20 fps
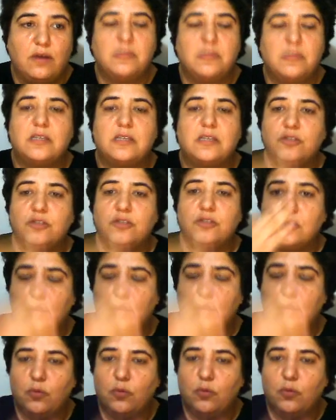Mesela işte
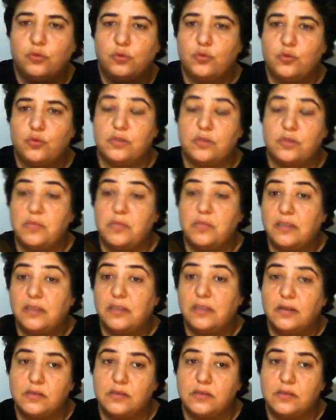karbondioksit,
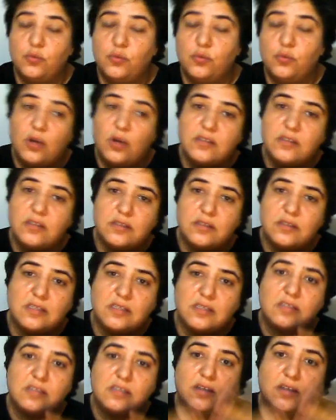metan gazı. Bu gazların
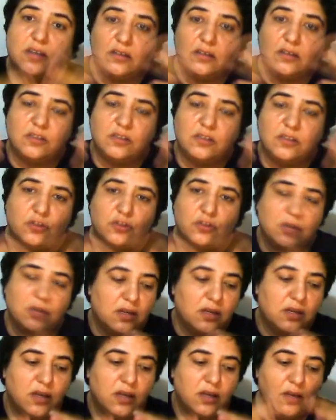sayısı arttıkça
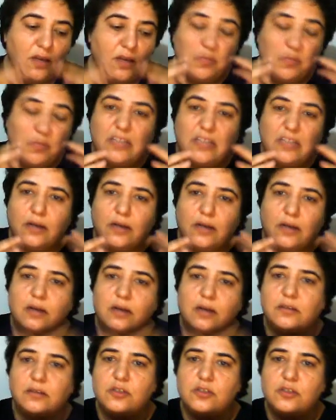yani miktarı
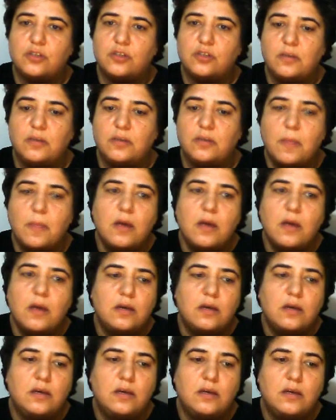arttıkça e,